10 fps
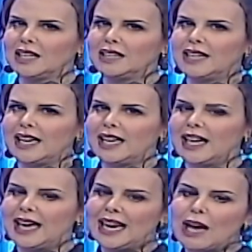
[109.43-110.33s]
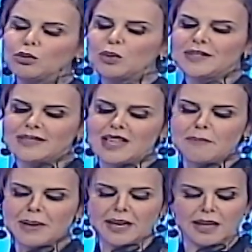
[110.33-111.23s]
de la
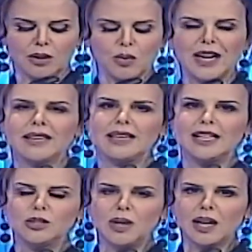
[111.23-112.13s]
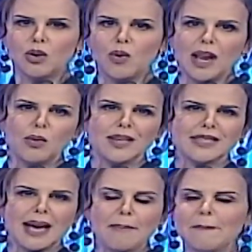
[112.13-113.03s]
autoestima conectándola con algo que
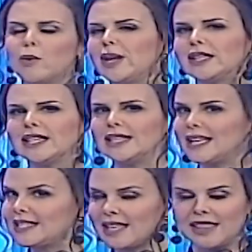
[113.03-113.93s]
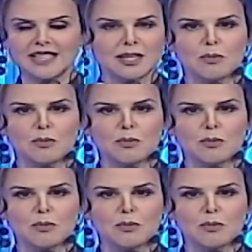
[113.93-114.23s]
está muy en tendencia desde hace